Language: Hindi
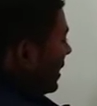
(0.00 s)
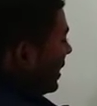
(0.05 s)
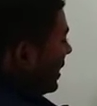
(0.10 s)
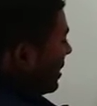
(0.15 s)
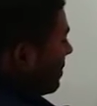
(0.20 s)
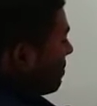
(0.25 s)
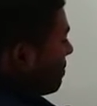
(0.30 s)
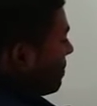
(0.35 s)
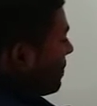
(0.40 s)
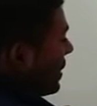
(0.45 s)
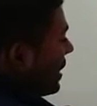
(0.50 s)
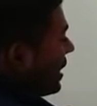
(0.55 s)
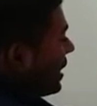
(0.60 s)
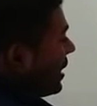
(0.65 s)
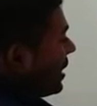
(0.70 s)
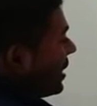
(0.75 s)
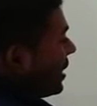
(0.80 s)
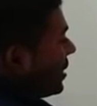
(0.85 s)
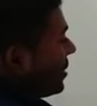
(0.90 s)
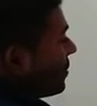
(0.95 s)
90
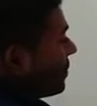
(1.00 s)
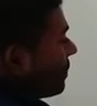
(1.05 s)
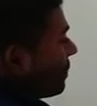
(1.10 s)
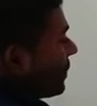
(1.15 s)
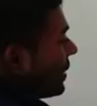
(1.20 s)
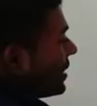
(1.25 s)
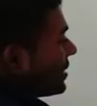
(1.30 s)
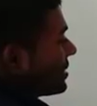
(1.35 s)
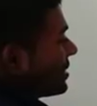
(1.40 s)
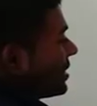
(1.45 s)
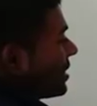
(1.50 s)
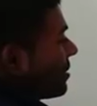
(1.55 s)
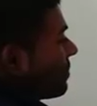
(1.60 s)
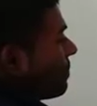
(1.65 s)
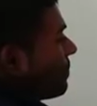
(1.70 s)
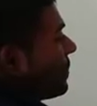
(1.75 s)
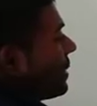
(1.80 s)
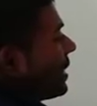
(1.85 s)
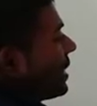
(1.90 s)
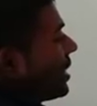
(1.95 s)
प्लस
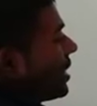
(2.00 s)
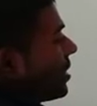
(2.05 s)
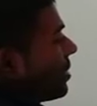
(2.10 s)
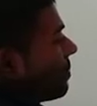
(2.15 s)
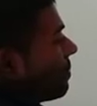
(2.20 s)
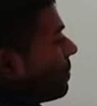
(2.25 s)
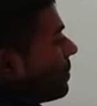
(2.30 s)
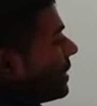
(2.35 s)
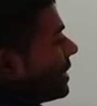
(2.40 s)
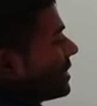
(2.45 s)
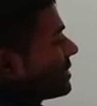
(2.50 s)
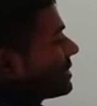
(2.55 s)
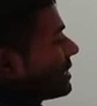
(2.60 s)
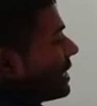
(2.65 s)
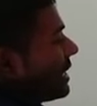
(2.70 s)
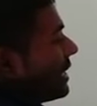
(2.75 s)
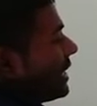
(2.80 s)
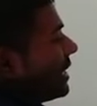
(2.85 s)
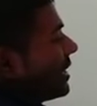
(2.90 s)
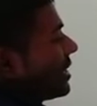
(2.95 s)
नब्बे प्लस
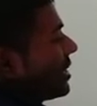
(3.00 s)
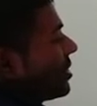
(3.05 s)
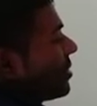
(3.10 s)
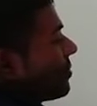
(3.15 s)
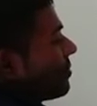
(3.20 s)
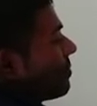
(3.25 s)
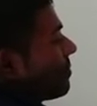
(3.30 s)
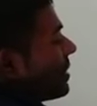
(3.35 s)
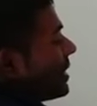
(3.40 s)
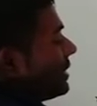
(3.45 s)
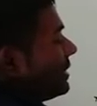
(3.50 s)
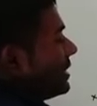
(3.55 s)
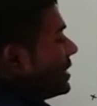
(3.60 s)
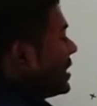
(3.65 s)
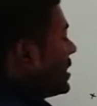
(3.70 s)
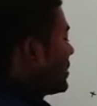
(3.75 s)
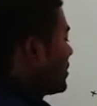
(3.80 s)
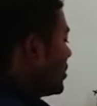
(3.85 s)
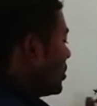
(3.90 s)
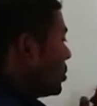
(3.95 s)
एक
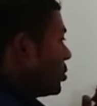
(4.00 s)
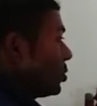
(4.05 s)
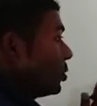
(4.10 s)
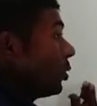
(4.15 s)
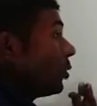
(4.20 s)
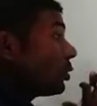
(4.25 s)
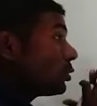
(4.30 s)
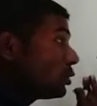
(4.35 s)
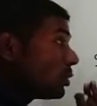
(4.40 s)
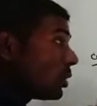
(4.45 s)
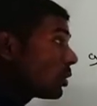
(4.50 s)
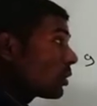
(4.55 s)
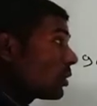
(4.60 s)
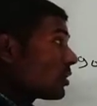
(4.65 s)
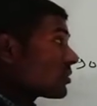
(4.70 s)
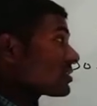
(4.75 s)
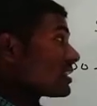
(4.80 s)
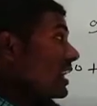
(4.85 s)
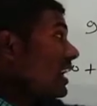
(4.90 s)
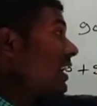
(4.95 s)
माइनस दो दो
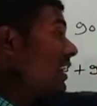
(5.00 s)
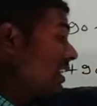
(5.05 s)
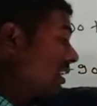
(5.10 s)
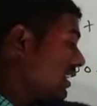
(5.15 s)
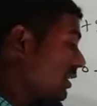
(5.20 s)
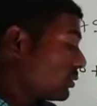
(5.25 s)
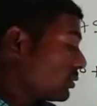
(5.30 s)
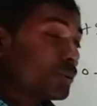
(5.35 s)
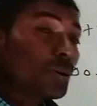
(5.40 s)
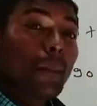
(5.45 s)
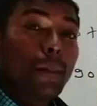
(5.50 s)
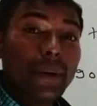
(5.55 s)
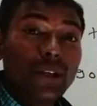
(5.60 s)
कौन सा ये दोनों